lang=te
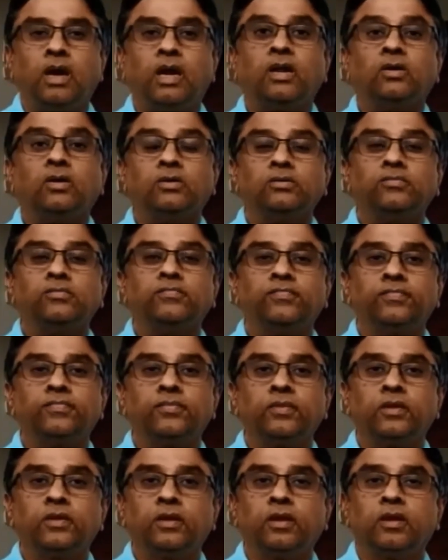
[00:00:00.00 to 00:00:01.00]
హలో
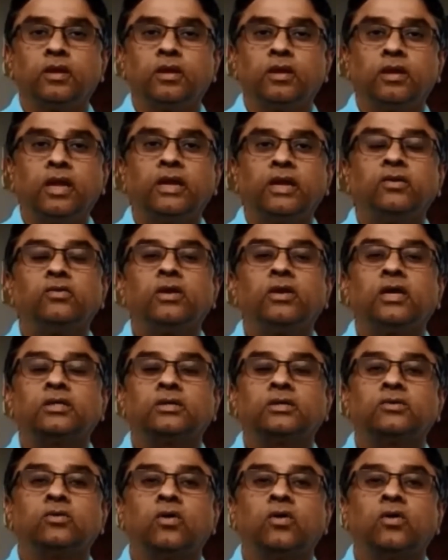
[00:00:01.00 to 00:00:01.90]
నేను డాక్టర్